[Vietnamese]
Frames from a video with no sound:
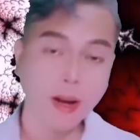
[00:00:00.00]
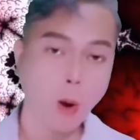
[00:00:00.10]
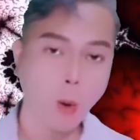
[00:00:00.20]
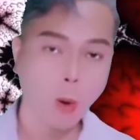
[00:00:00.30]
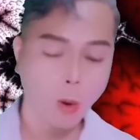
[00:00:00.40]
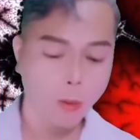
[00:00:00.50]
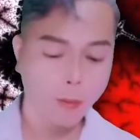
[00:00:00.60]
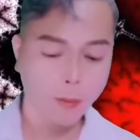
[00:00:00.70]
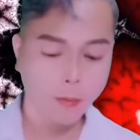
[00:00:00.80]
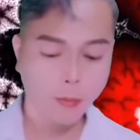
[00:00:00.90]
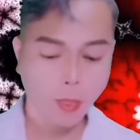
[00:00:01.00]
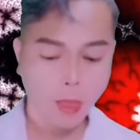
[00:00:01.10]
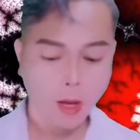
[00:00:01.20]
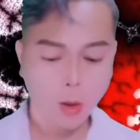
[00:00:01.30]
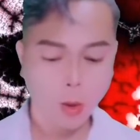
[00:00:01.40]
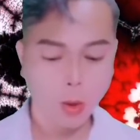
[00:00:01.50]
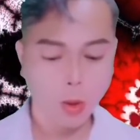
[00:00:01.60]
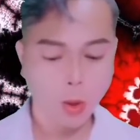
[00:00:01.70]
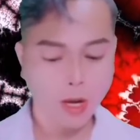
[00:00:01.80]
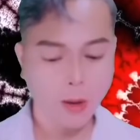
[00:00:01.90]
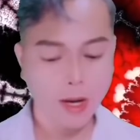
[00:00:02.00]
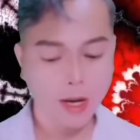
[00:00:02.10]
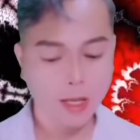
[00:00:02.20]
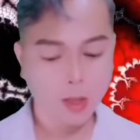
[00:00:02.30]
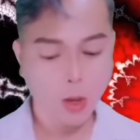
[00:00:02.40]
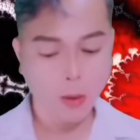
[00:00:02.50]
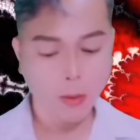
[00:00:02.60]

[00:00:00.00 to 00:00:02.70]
Tôi nói cho anh biết, tôi vốn đã không quan tâm